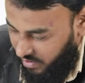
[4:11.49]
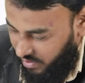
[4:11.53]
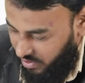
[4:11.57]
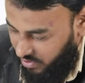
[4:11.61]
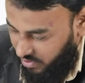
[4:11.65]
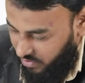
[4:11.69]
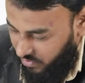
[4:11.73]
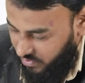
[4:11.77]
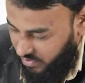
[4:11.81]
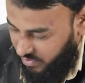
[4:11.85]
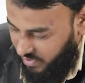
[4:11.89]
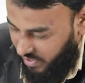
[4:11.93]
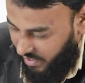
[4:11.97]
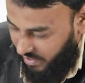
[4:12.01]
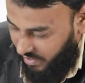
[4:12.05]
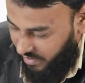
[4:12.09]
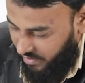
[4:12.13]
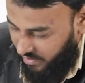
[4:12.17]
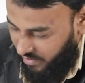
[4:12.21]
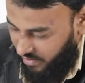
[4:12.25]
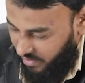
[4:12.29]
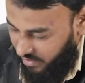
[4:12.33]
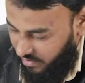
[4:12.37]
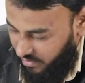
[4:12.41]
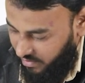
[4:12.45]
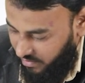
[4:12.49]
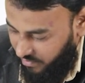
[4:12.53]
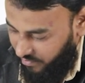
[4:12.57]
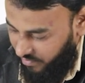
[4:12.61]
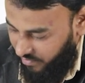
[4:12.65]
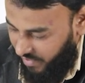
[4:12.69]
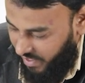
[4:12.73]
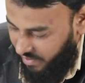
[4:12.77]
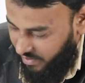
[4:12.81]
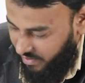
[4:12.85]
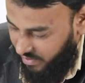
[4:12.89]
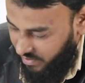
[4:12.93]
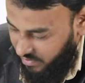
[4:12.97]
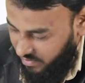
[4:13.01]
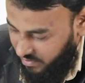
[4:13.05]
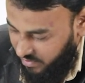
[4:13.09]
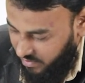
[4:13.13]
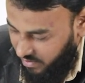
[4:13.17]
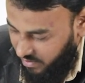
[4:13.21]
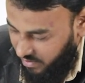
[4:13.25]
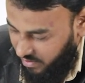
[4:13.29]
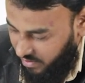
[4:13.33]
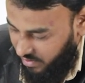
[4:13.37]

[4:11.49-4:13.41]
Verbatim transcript: इंटू साइन टी माइनस